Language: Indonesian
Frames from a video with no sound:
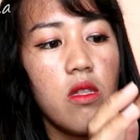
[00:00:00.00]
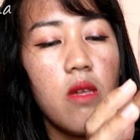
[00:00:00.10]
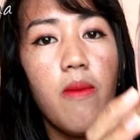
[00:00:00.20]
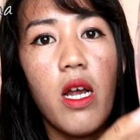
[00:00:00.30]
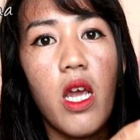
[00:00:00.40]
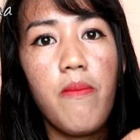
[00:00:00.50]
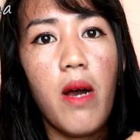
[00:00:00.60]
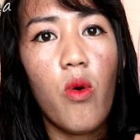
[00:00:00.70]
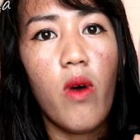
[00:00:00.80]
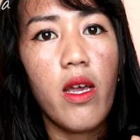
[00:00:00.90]
di bagian
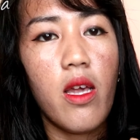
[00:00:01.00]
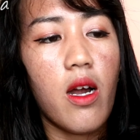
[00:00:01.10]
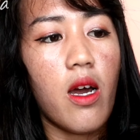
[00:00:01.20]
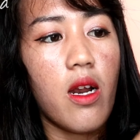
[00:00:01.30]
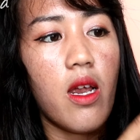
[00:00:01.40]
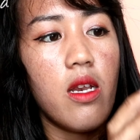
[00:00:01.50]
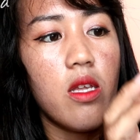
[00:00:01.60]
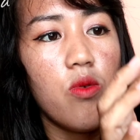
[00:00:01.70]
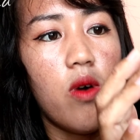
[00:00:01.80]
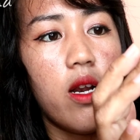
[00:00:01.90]
bawah ya karena ini
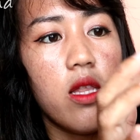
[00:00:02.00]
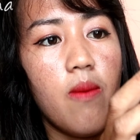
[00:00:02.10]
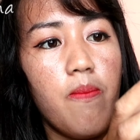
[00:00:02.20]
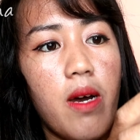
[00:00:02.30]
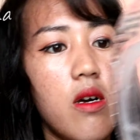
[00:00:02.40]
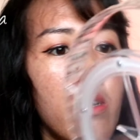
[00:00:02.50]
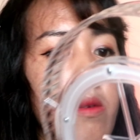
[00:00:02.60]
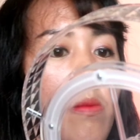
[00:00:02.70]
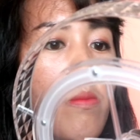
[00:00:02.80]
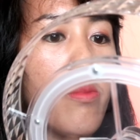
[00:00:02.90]
tuh ada tempat
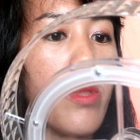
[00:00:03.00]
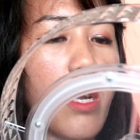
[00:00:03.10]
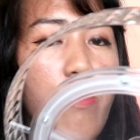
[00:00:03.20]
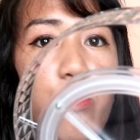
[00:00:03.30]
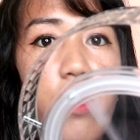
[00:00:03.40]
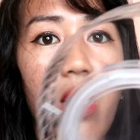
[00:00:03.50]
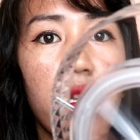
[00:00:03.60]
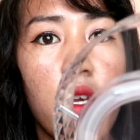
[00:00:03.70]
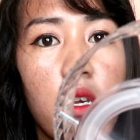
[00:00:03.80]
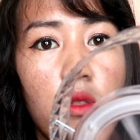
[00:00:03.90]

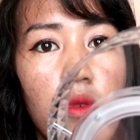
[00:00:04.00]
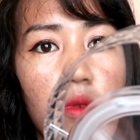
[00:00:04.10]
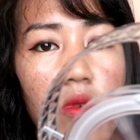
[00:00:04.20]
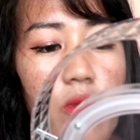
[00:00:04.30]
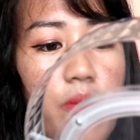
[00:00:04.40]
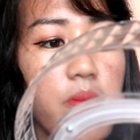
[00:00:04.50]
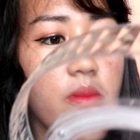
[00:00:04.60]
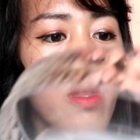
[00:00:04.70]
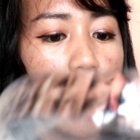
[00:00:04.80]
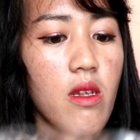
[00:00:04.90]
putar-putarnya gitu
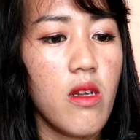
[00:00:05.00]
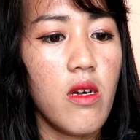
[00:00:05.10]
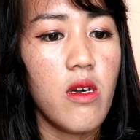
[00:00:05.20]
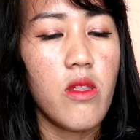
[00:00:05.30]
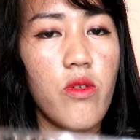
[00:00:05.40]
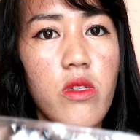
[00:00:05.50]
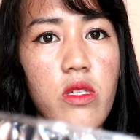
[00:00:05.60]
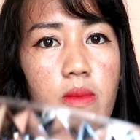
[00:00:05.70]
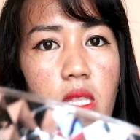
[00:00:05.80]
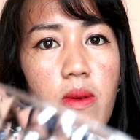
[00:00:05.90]
terus
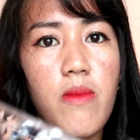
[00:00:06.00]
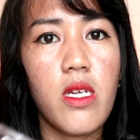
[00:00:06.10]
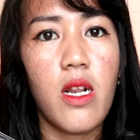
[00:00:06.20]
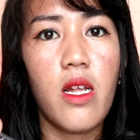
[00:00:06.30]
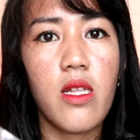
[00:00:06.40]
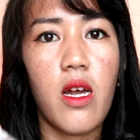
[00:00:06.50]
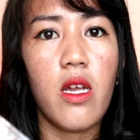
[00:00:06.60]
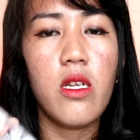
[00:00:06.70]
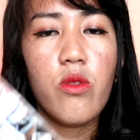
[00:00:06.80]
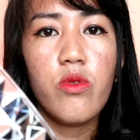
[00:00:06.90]
teman-teman bisa lihat nggak
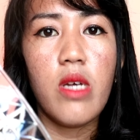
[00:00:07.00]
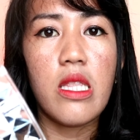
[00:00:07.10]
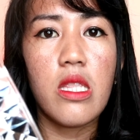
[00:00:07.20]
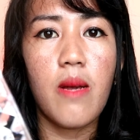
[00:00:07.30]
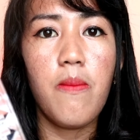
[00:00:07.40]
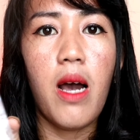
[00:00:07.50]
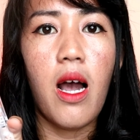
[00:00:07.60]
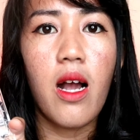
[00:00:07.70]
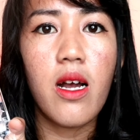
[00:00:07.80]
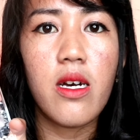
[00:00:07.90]
ini tuh cantik
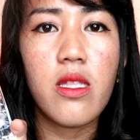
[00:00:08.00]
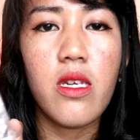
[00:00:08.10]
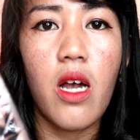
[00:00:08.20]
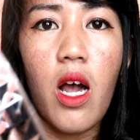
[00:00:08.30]
banget ya